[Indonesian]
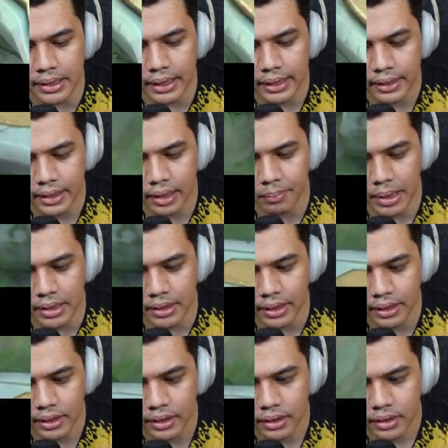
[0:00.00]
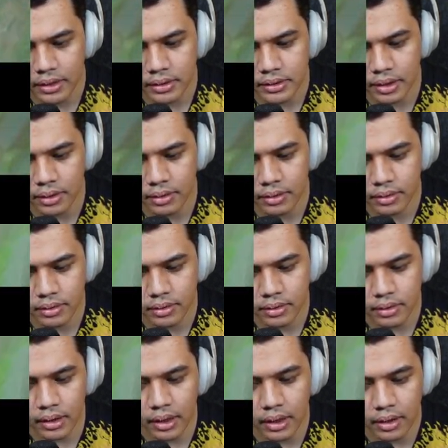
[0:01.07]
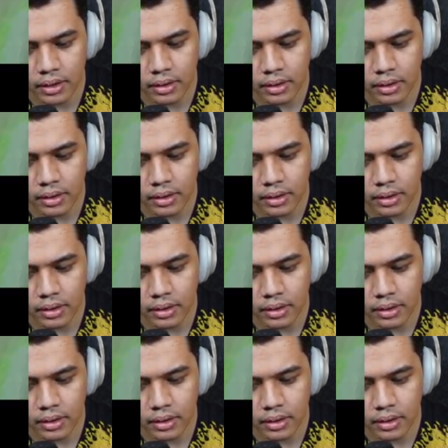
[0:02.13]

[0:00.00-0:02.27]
deh, hilang bareng deh. So, uh. Ah.